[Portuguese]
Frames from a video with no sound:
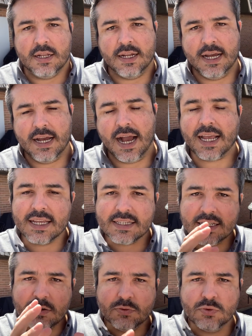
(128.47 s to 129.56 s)
Né? A
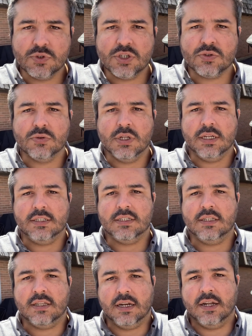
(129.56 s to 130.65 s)
questão dos estudantes
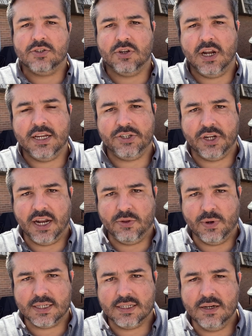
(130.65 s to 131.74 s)
internacionais de
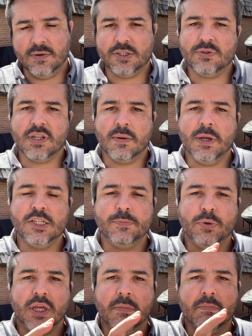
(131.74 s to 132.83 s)
graduação é justamente
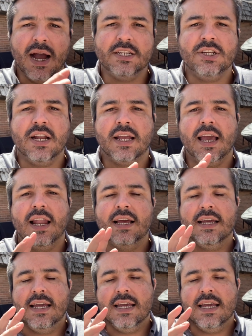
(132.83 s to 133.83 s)
porque bate naquela